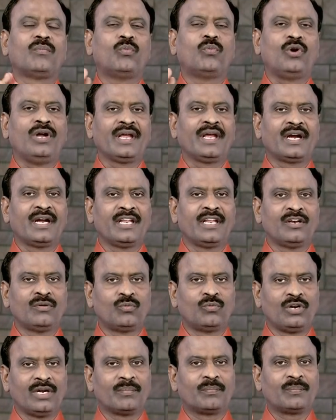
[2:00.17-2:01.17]

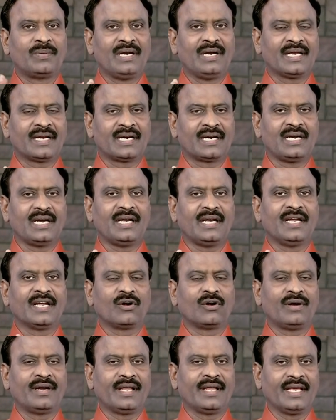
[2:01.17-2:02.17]
மொழிகளிலும் உள்ள பிள்ளைகள்
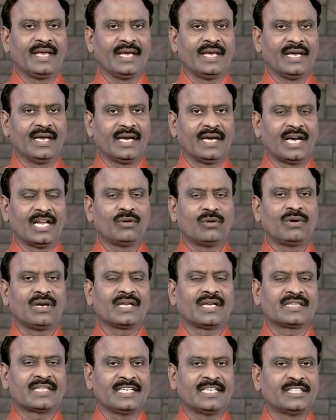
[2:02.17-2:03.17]
எங்களுடைய
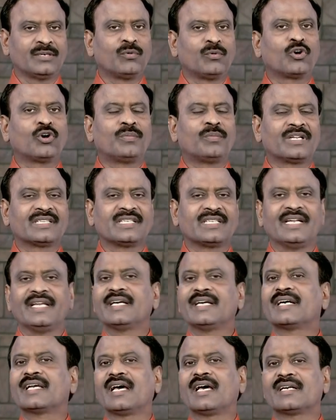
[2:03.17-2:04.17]
அலுவலகத்தில் ஜப கோபுரத்தில்
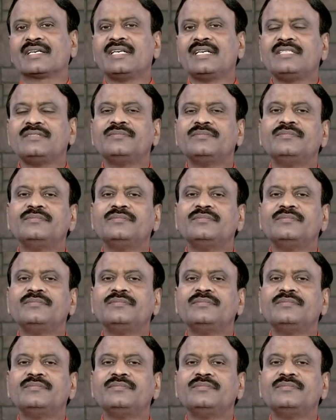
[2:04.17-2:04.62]
இருக்கிறார்கள்